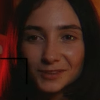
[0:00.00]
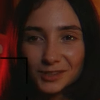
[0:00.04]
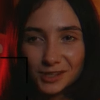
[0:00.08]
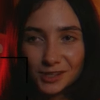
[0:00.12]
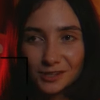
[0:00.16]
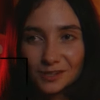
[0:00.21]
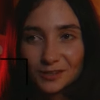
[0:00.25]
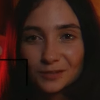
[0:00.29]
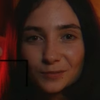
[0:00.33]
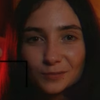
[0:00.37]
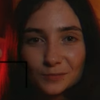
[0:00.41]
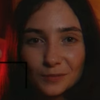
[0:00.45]

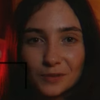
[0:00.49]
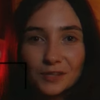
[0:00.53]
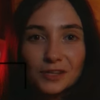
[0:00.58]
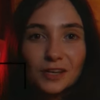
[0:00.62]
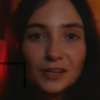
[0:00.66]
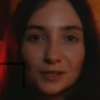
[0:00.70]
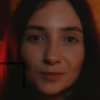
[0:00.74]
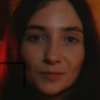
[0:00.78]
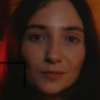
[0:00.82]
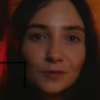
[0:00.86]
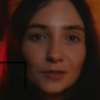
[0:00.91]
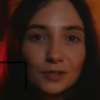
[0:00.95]
Сейчас у
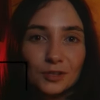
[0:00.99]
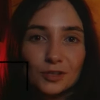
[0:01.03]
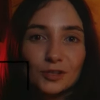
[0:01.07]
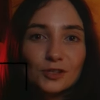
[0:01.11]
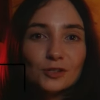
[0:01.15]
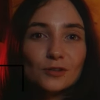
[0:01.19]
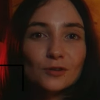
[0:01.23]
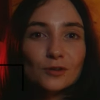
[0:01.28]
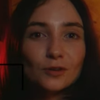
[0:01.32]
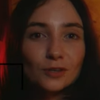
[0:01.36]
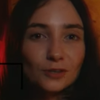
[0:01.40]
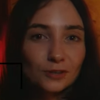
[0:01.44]
меня
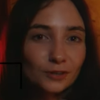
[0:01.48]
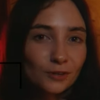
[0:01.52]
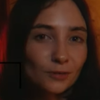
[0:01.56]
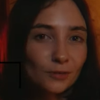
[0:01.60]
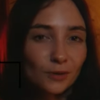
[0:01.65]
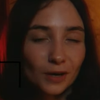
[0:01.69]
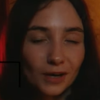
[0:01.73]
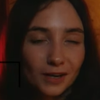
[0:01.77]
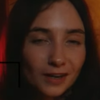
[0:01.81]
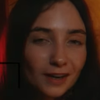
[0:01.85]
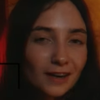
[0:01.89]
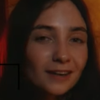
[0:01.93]
звукорежиссер
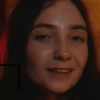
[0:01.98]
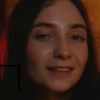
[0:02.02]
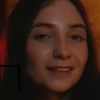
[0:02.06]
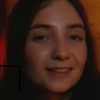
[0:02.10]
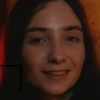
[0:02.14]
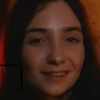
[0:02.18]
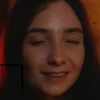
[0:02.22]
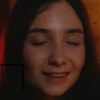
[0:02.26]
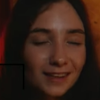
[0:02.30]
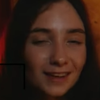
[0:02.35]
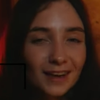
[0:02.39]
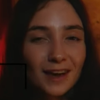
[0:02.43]

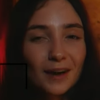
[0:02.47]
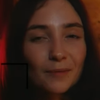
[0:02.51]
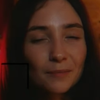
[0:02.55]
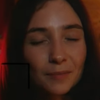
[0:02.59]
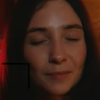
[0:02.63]
наугарается, и я